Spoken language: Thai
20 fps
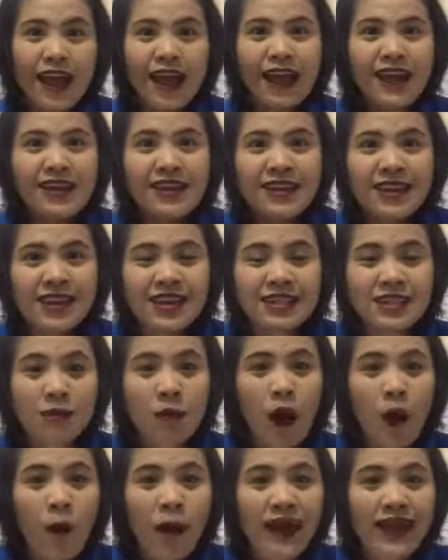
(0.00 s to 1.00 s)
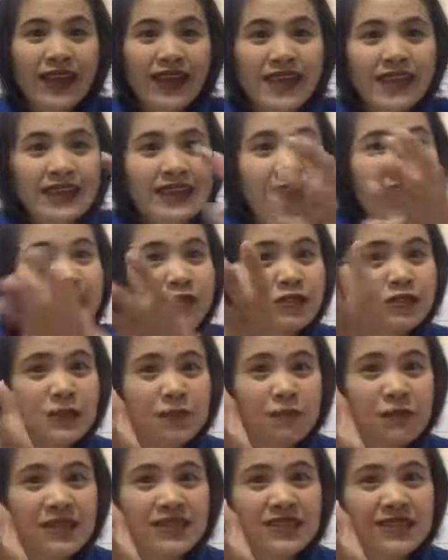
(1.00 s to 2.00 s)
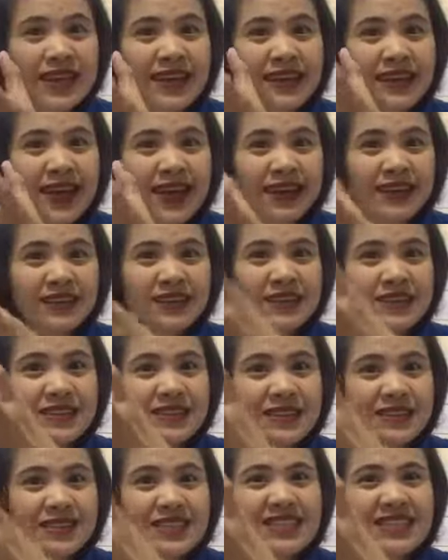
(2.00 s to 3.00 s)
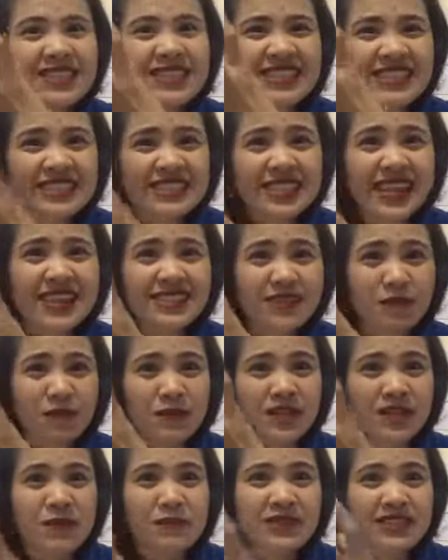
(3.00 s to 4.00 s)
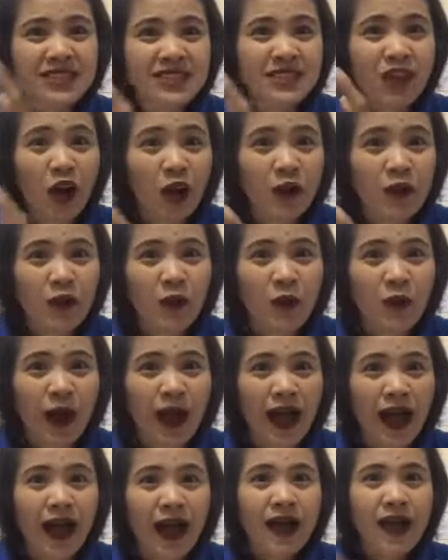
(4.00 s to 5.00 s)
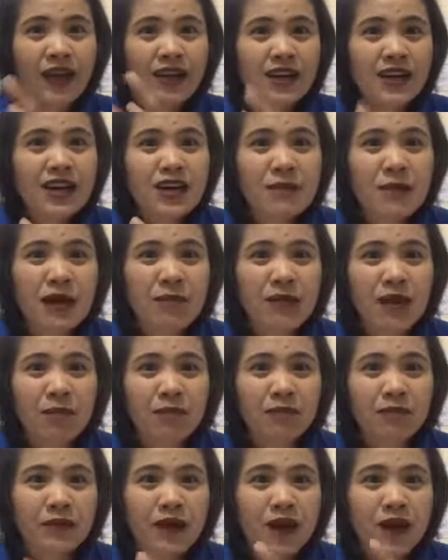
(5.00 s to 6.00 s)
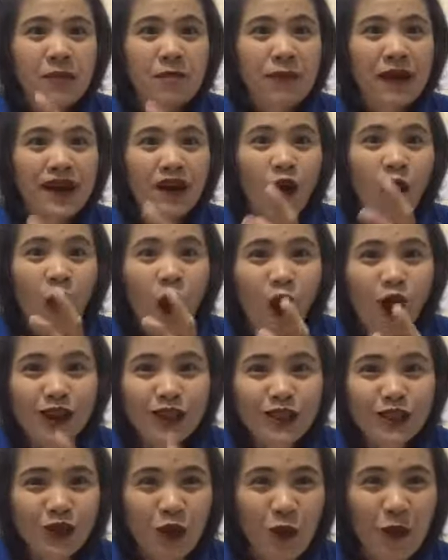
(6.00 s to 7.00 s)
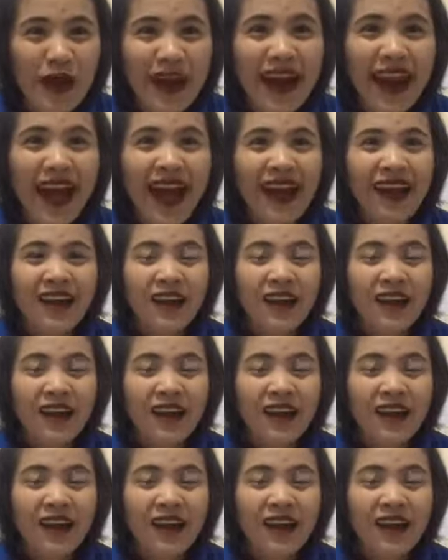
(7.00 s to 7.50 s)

และทีนี้จะบอกว่าอีก เก้าสิบเปอร์เซ็นต์ น่ะคือจิตใต้สำนึกที่มันซ่อนอยู่อ่ะคือมันแบบมันโคตรทรงพลัง